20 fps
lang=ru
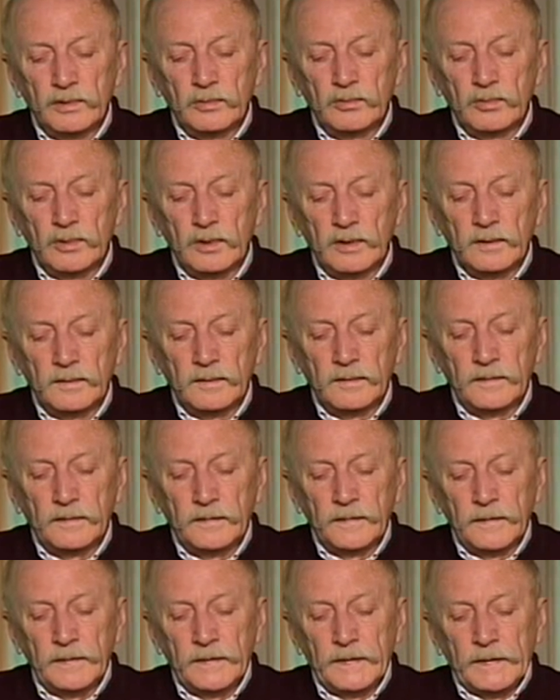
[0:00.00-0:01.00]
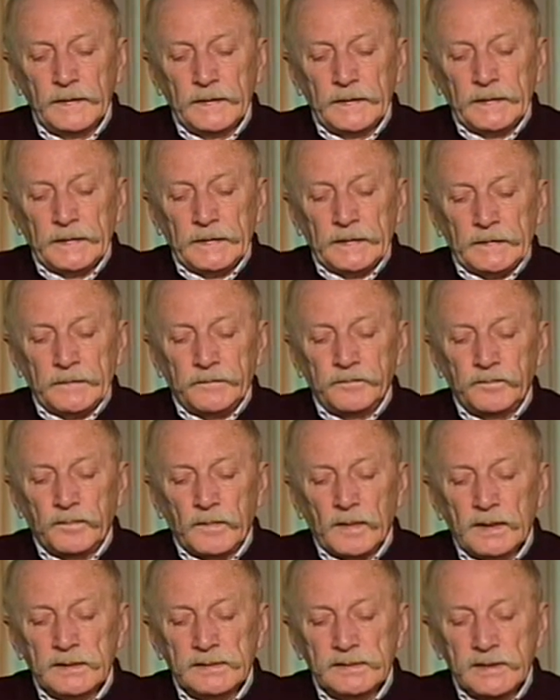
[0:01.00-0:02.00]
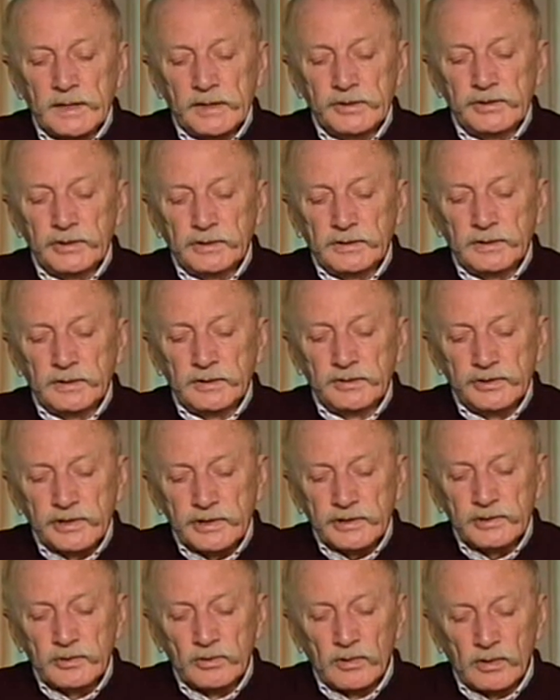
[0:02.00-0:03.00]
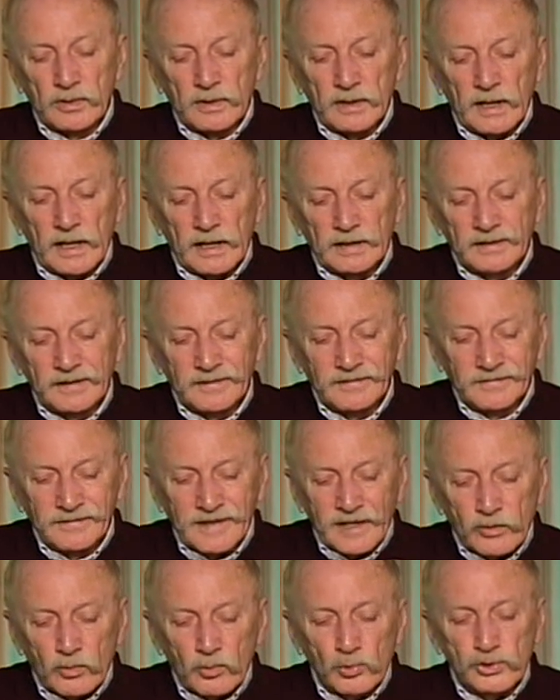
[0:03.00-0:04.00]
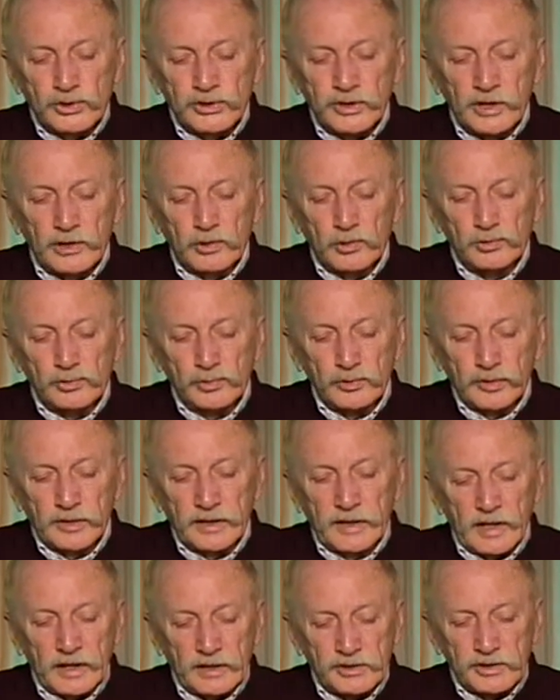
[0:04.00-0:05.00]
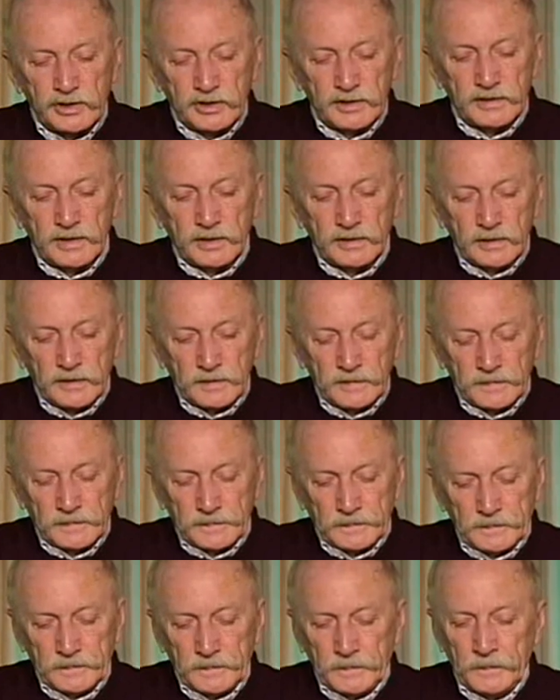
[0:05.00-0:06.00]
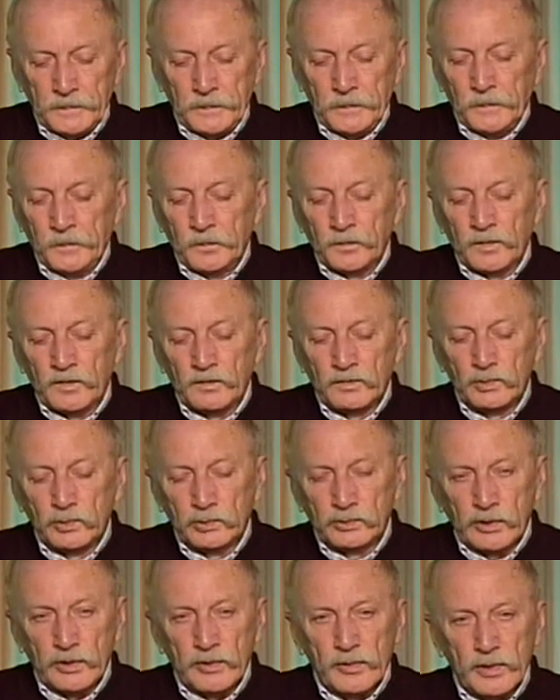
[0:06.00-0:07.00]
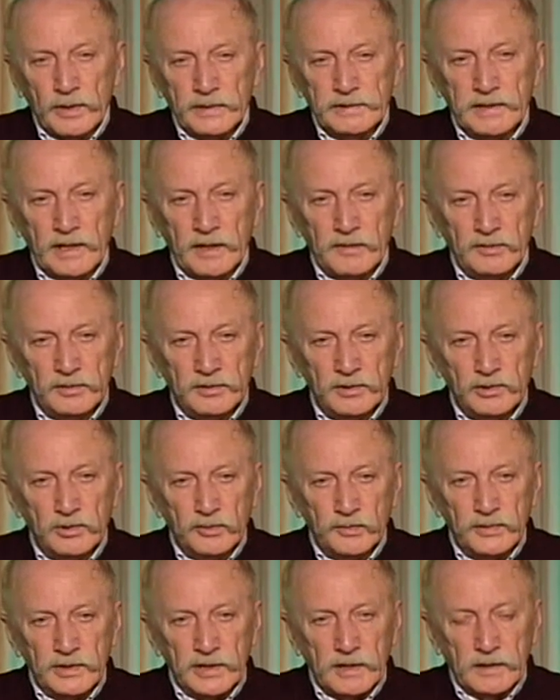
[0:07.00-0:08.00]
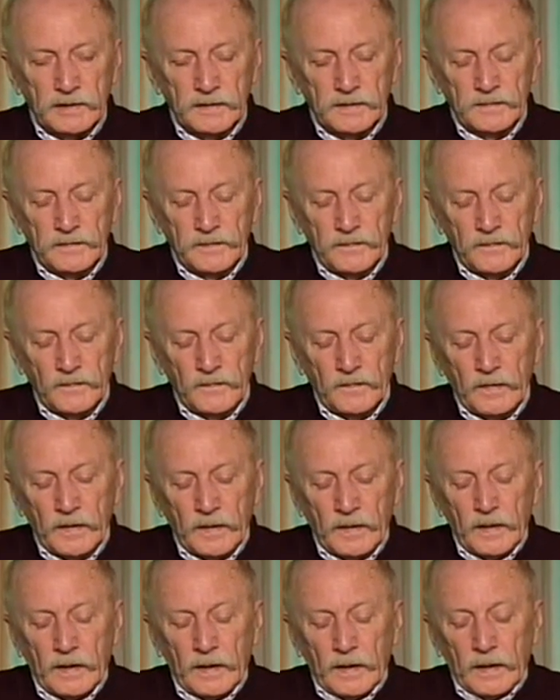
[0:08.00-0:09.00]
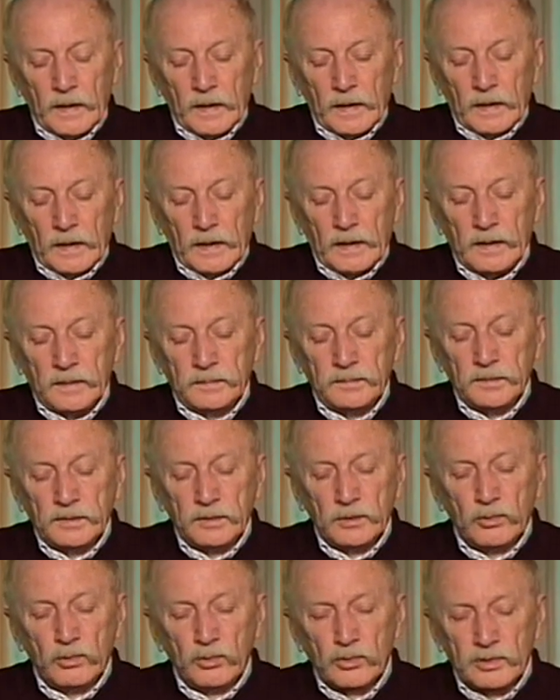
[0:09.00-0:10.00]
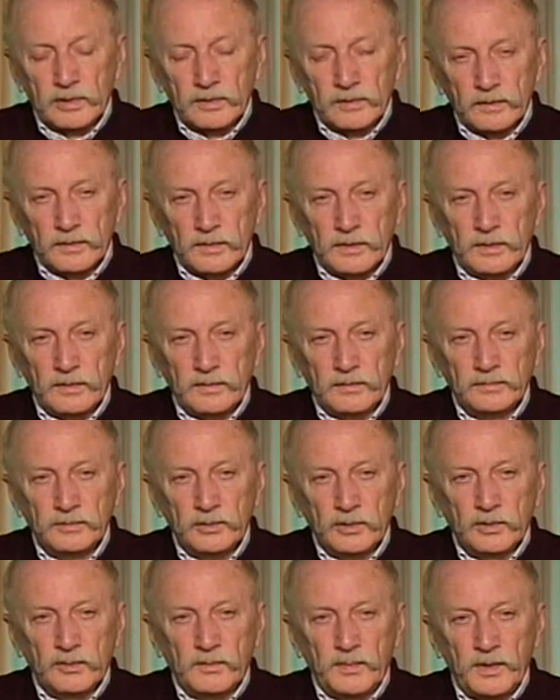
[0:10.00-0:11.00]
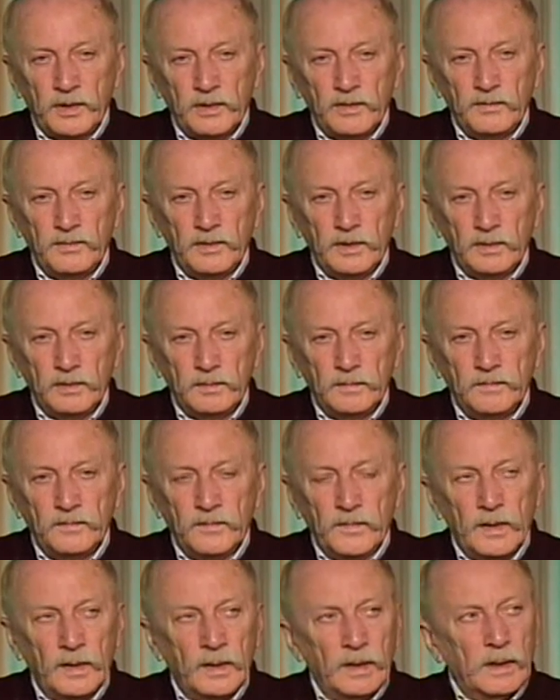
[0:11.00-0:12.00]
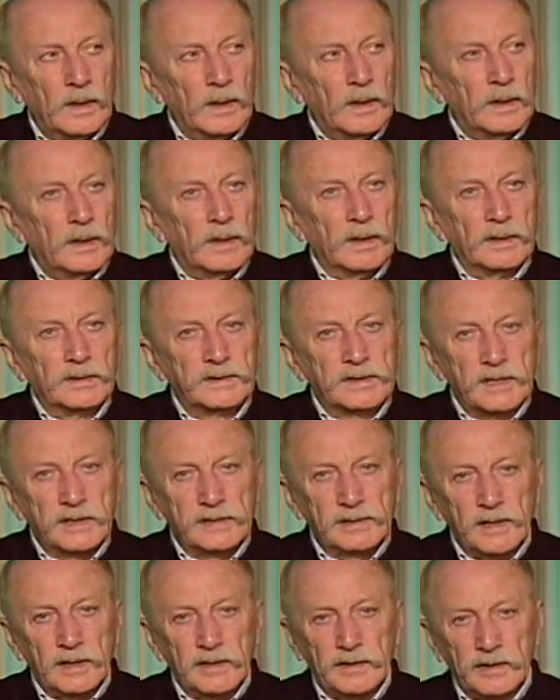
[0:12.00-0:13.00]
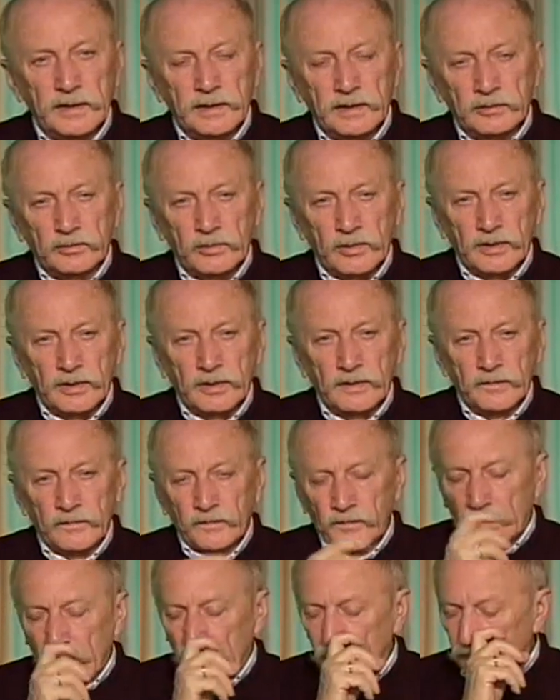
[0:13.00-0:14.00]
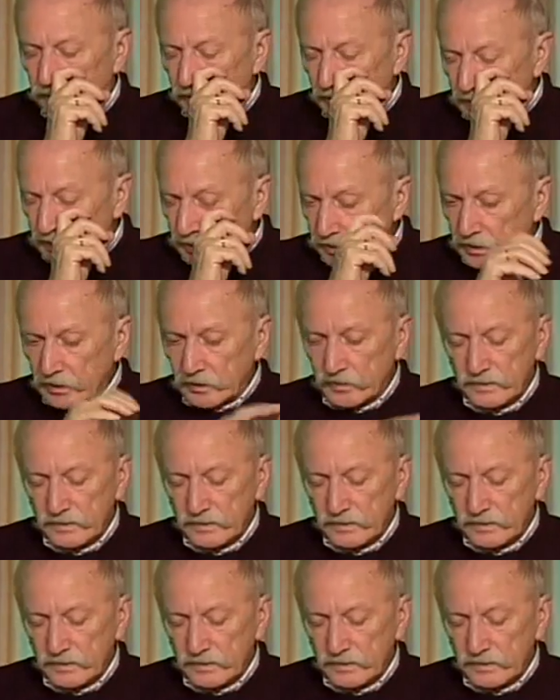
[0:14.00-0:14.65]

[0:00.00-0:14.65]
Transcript: лука. Так. Значит, чеснок от наружной кожуры очистить, угу. внутреннюю оставить на зубцах. Угу. Лук, ну, Э, те слои, которые э, верхние,